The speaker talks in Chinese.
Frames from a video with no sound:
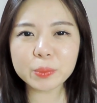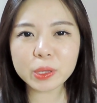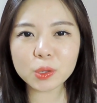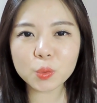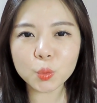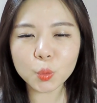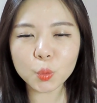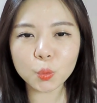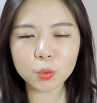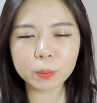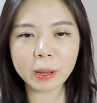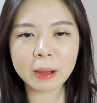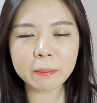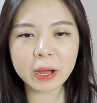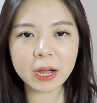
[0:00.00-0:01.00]
它就变得鼓
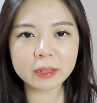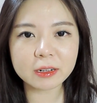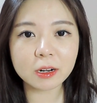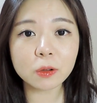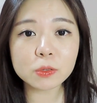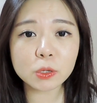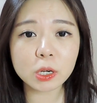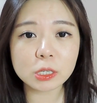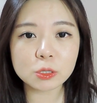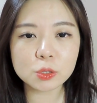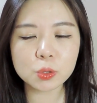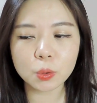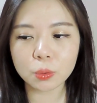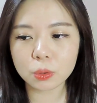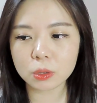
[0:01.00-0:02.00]
鼓胖胖的，然后就很
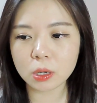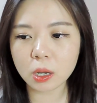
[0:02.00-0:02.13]
重，